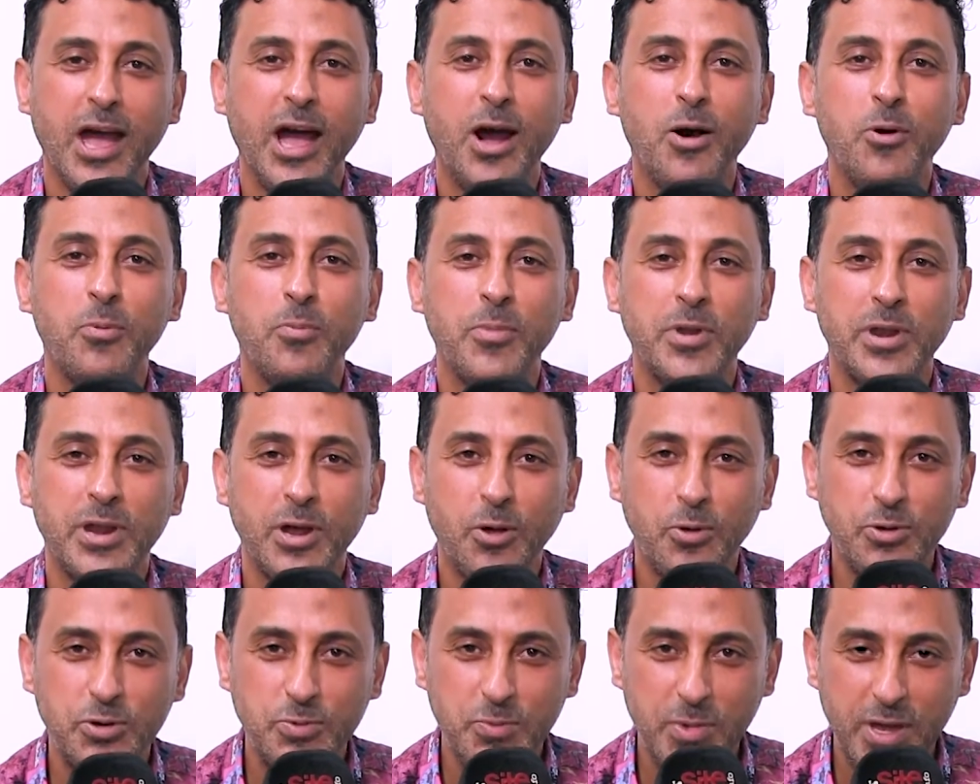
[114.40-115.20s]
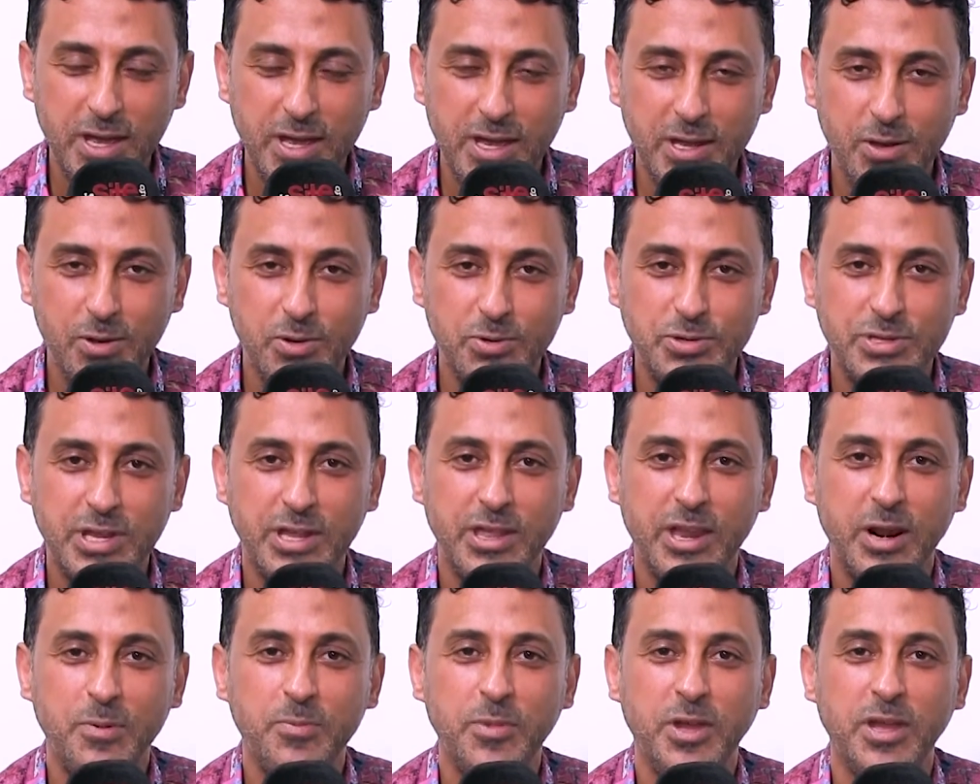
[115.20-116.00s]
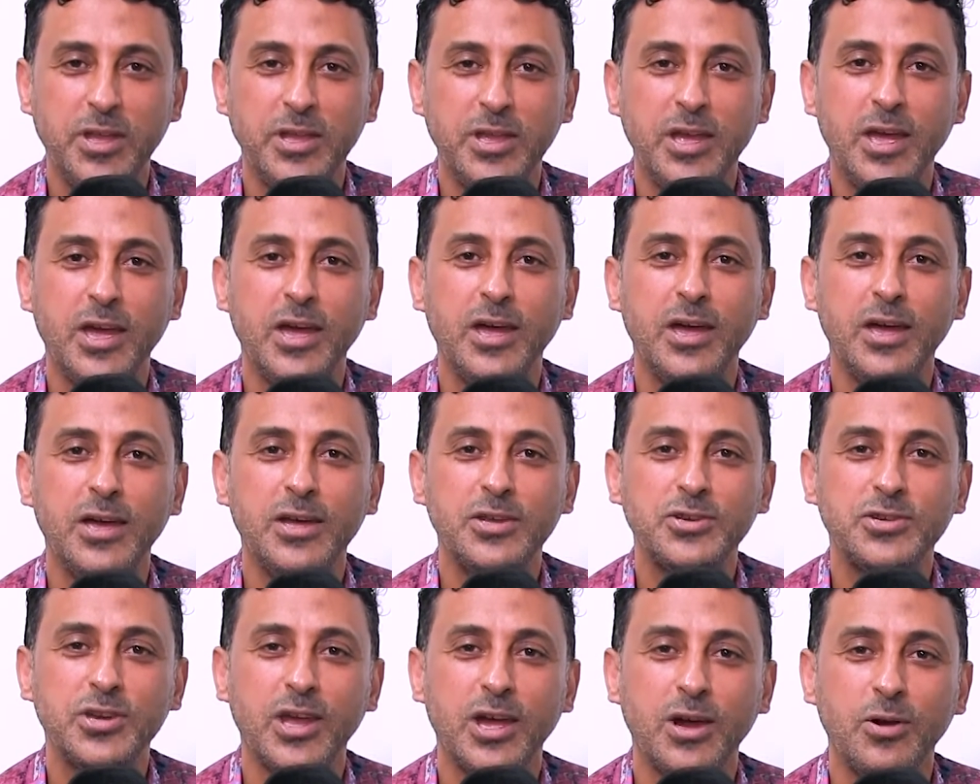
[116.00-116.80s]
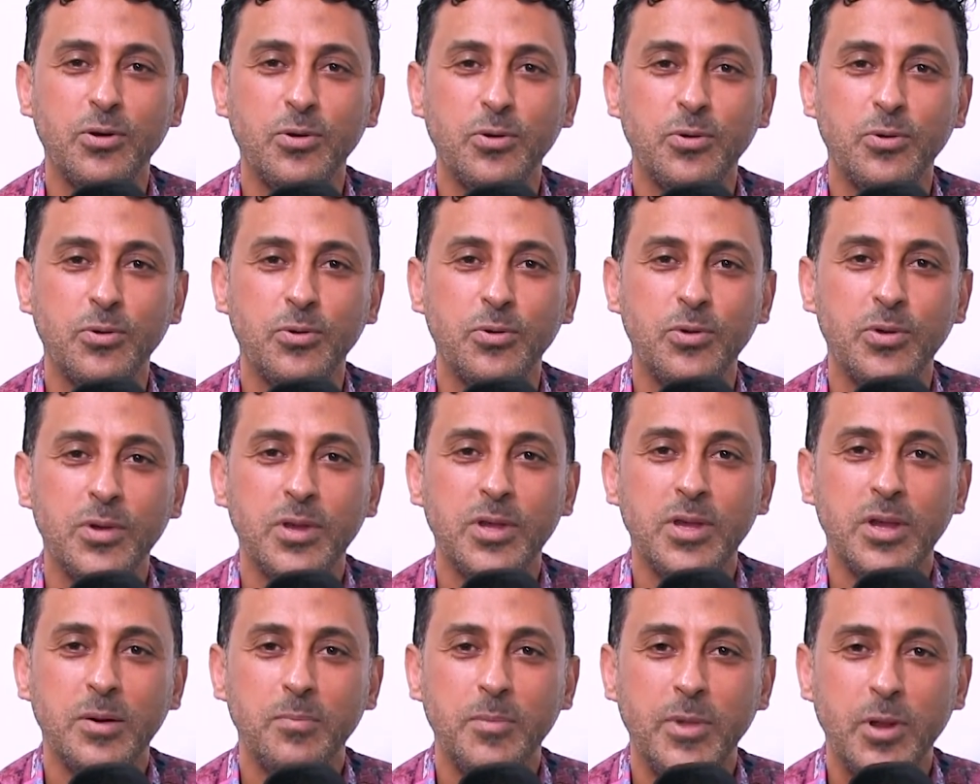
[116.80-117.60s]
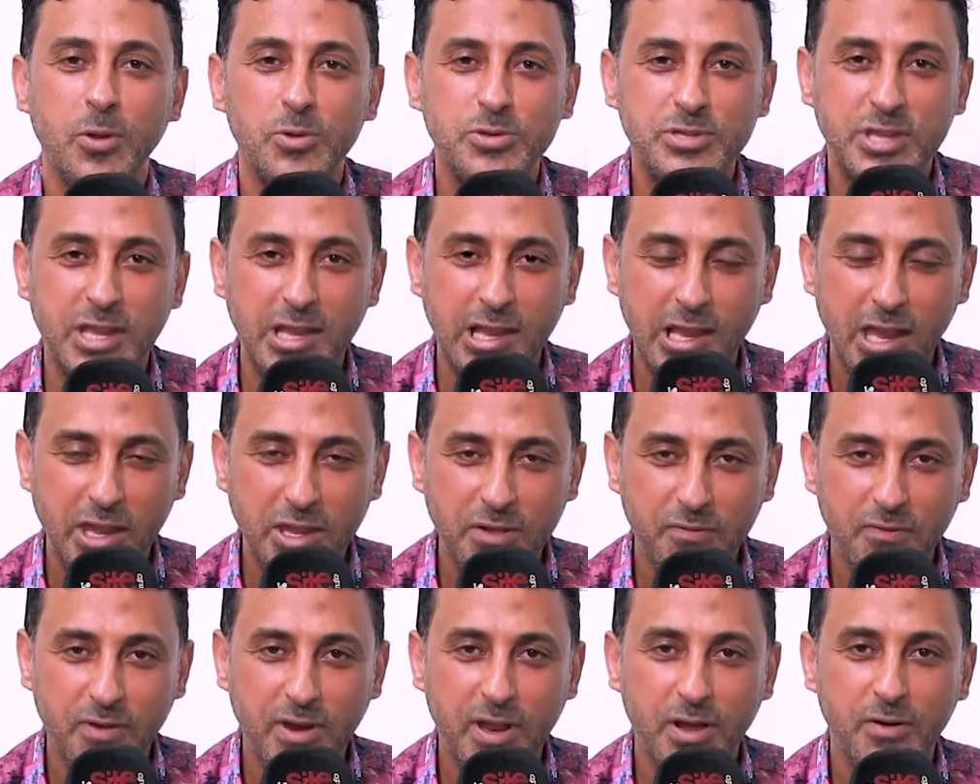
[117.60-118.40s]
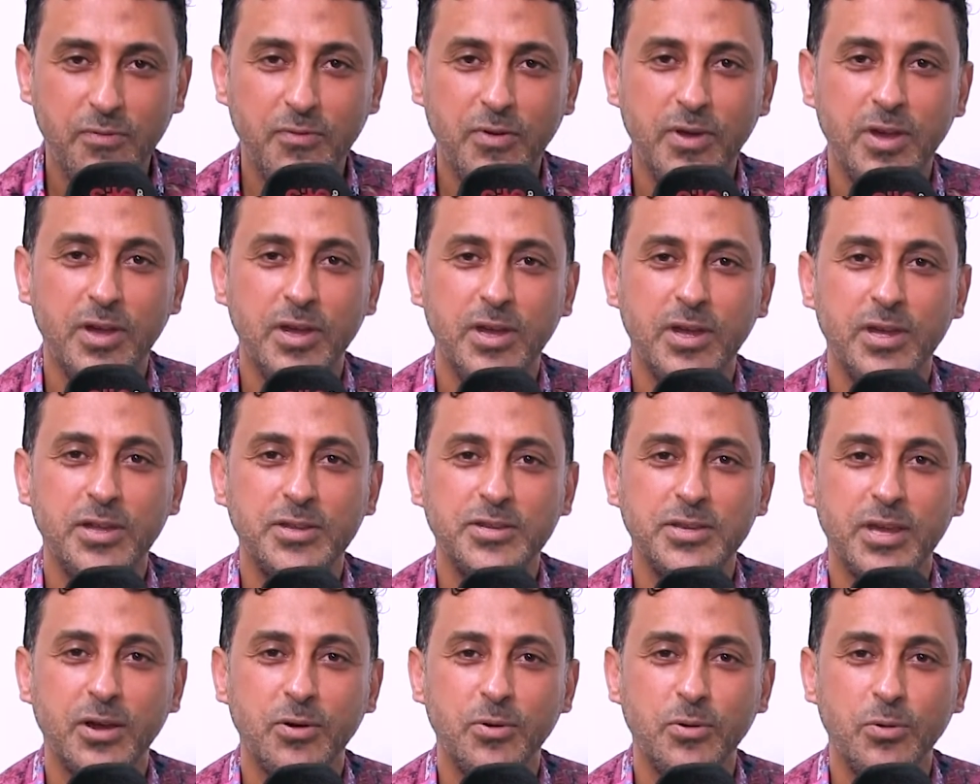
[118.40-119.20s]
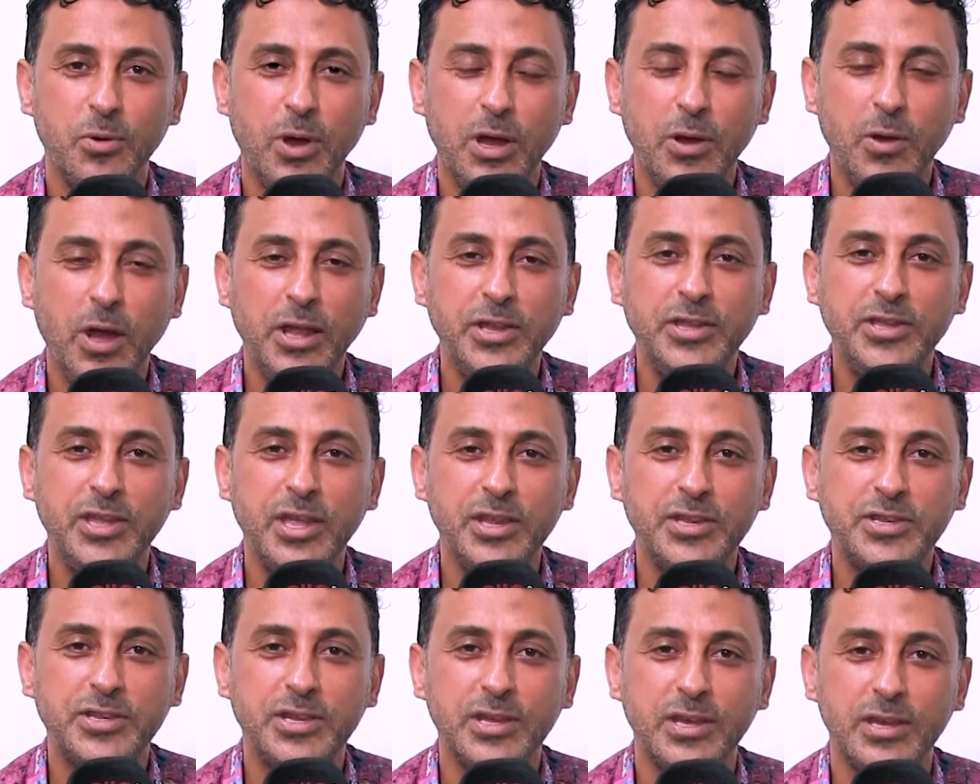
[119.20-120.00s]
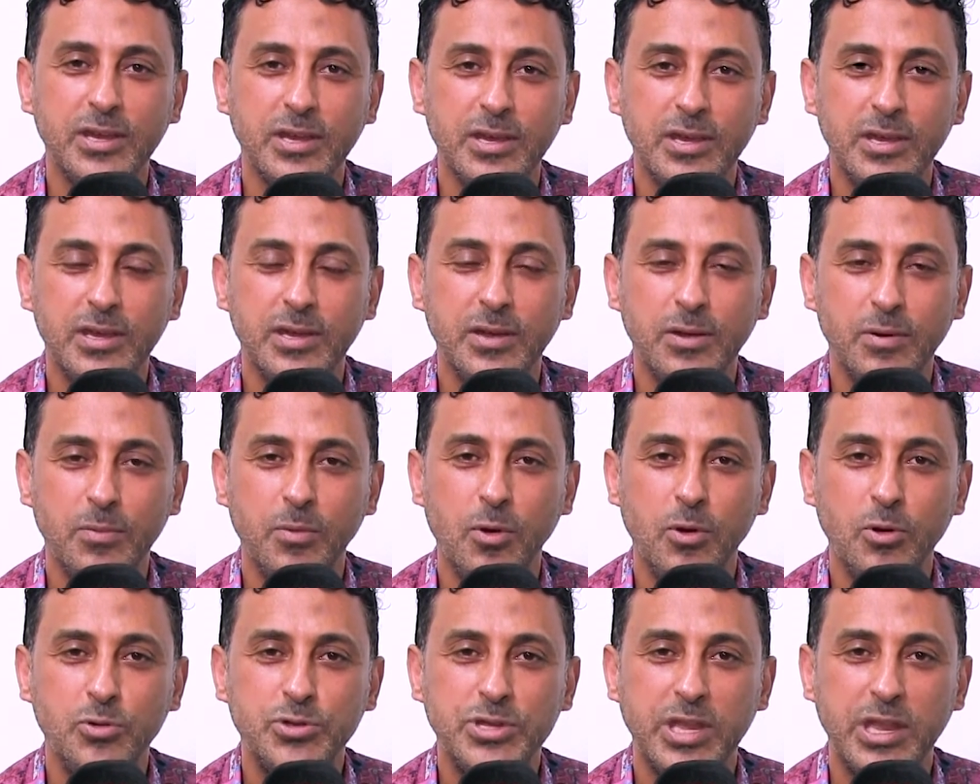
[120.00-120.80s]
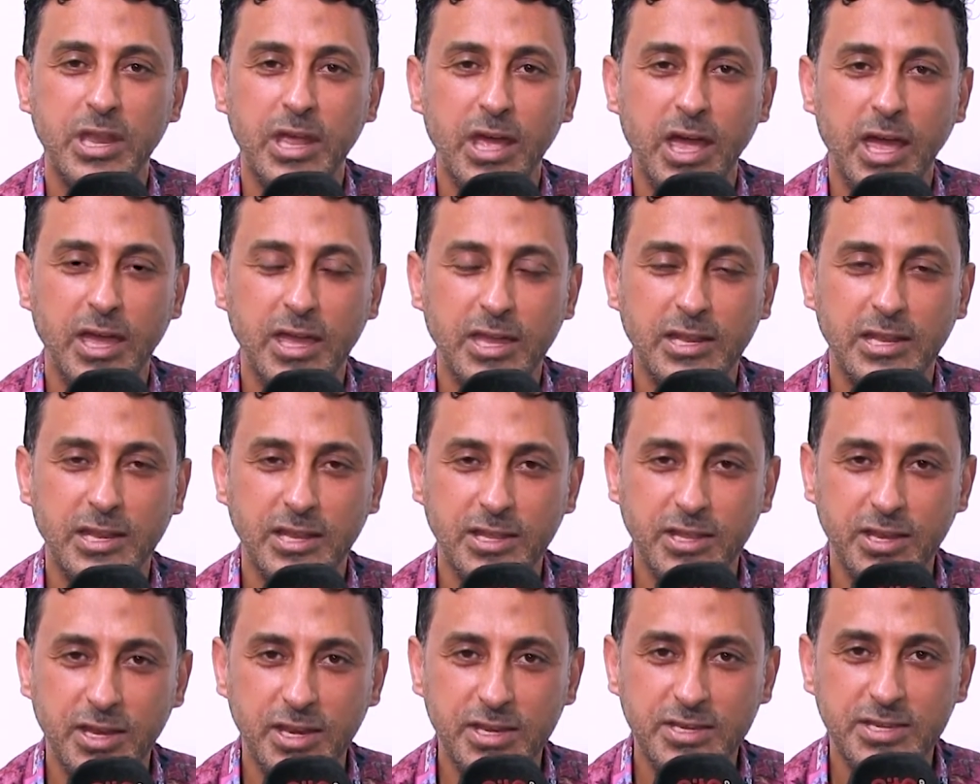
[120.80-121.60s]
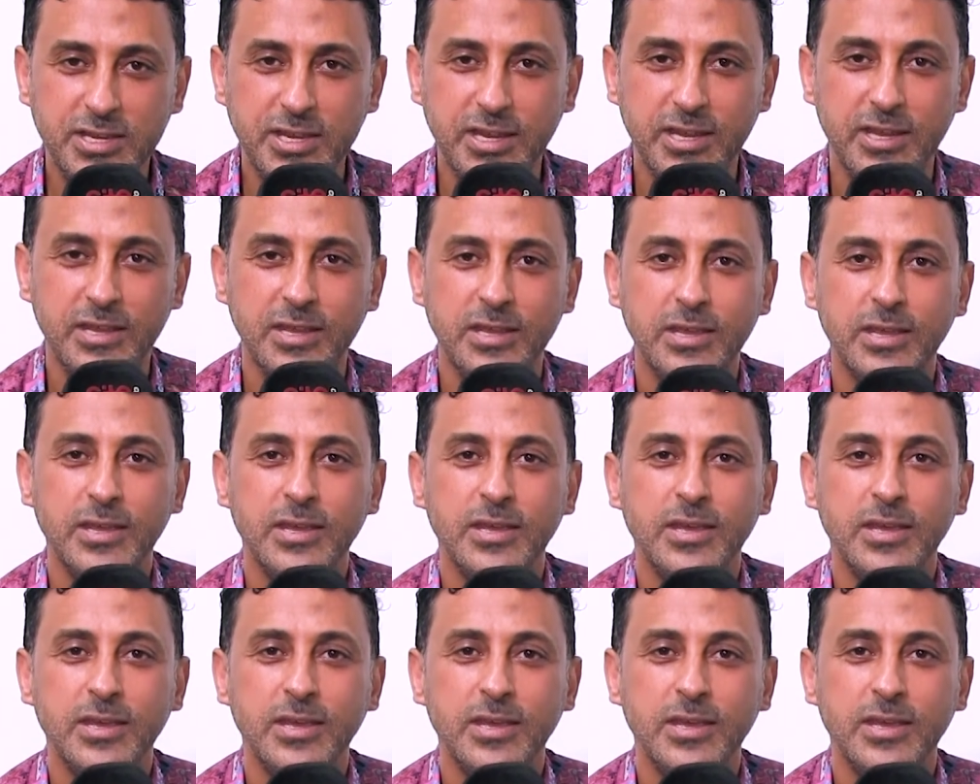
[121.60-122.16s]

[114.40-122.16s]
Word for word: او مره كنت مع الاستاذ رامي عياش او مع الاستاذ لطيف رأفات او عده آه، استاذه حياه ادريسي